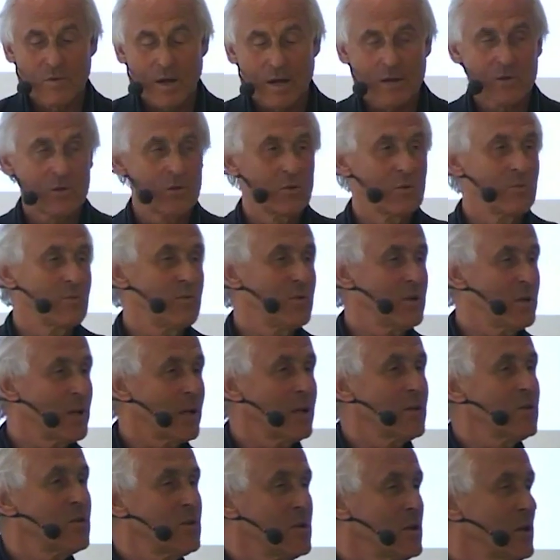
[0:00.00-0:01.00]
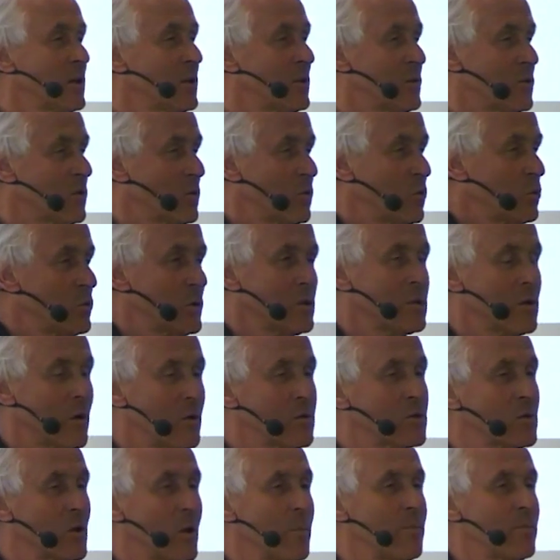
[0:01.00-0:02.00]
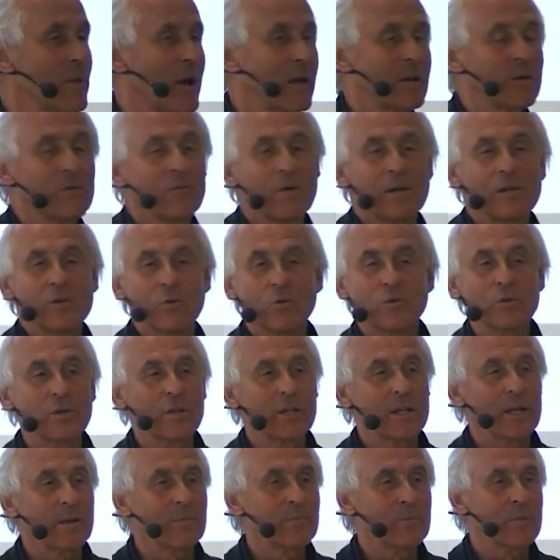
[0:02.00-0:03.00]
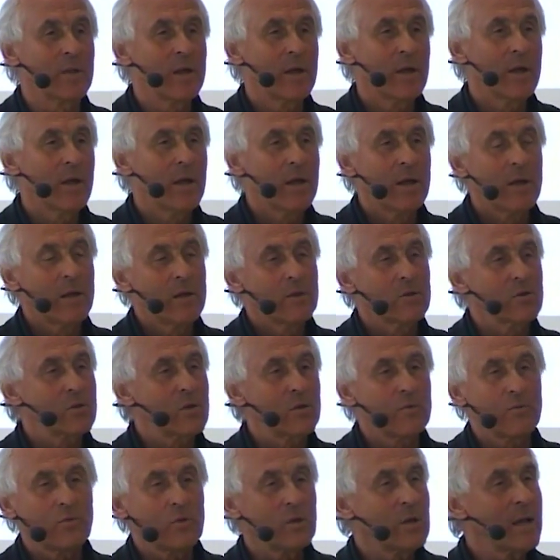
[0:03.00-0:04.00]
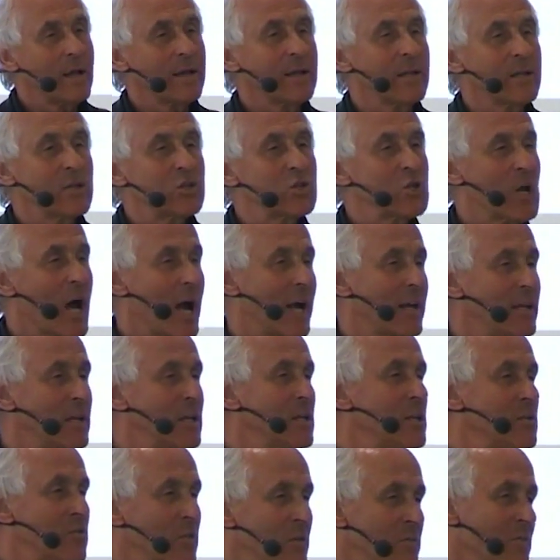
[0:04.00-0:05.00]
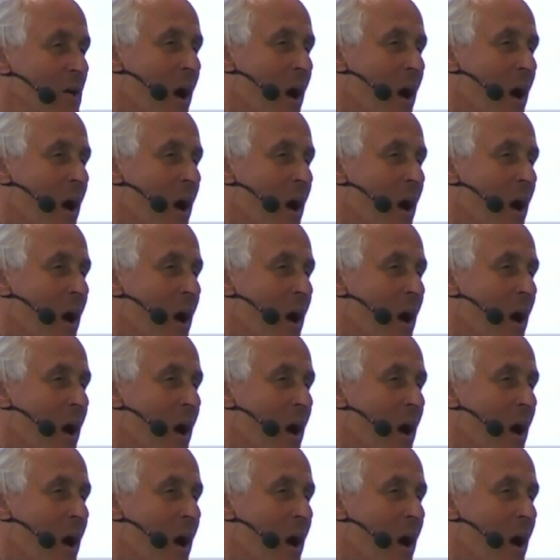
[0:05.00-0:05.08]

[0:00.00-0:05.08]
Wachstum finanziert ein gutes Auskommen hatten, weil die Unternehmen das Gefühl hatten, es schadet nichts, wenn